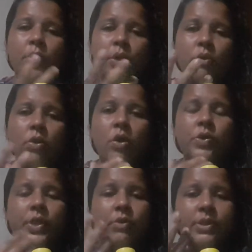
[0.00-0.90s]
porque o
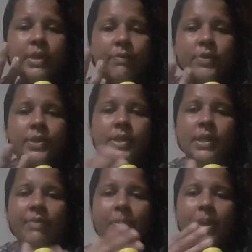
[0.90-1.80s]
cloro, que não disse a vocês,
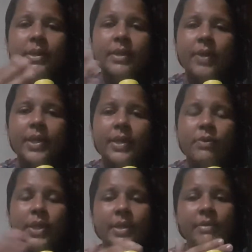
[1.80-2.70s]
ele vai matando aí
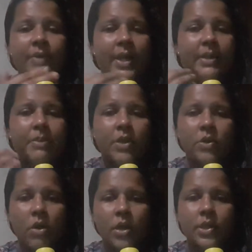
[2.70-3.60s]
o que tiver de
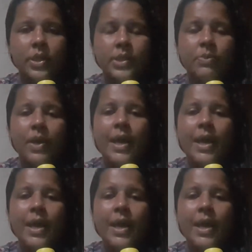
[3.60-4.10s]
micro-organismo.